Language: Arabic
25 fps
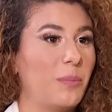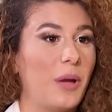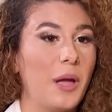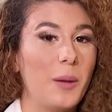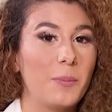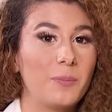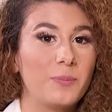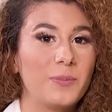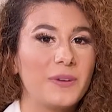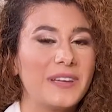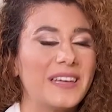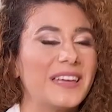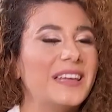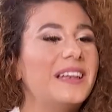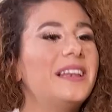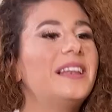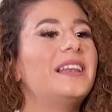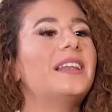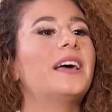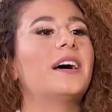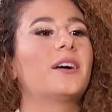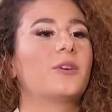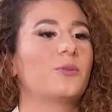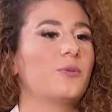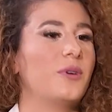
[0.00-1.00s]
بحب كل
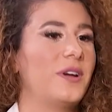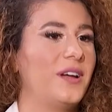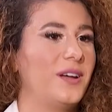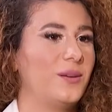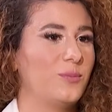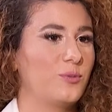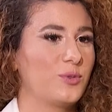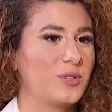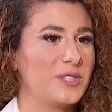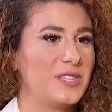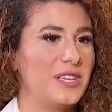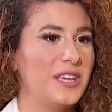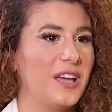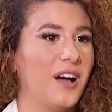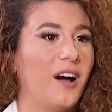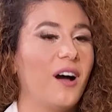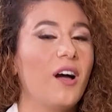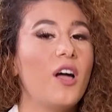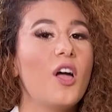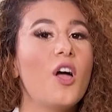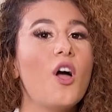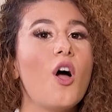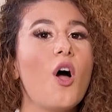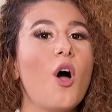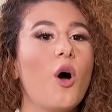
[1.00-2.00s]
انواع الموسيقى
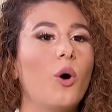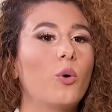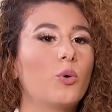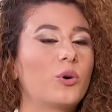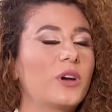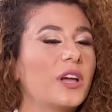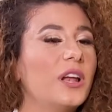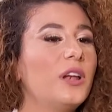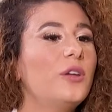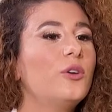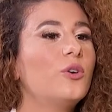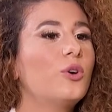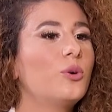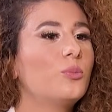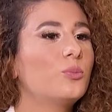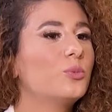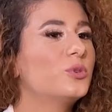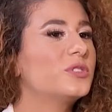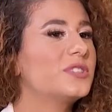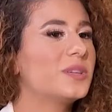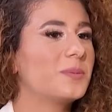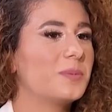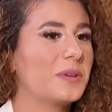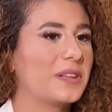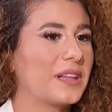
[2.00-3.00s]
وكل يوم
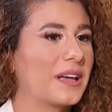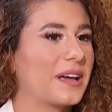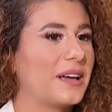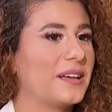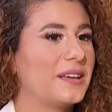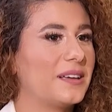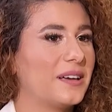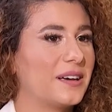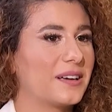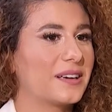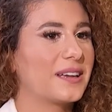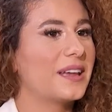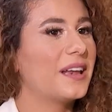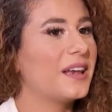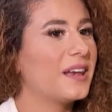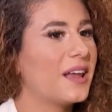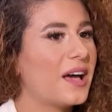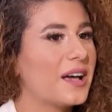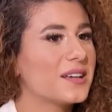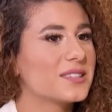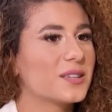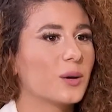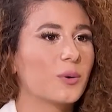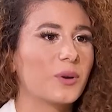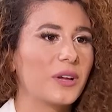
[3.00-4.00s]
مودي بيتغير كل
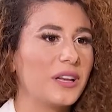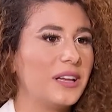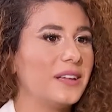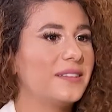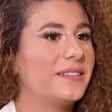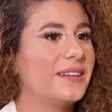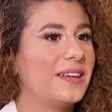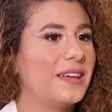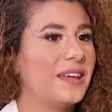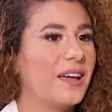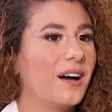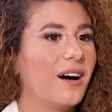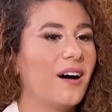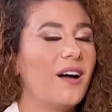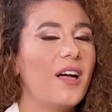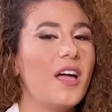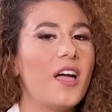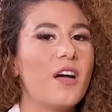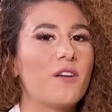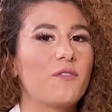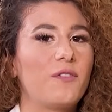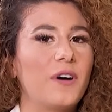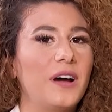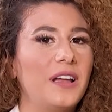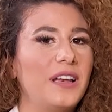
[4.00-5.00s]
لحظه وكل دقيقه
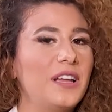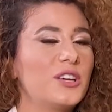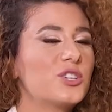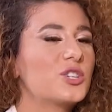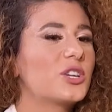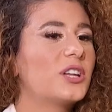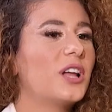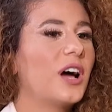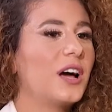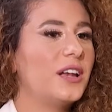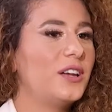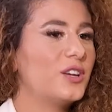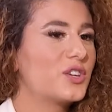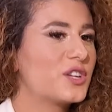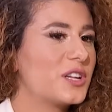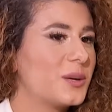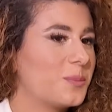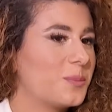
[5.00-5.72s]
فليش لا ليش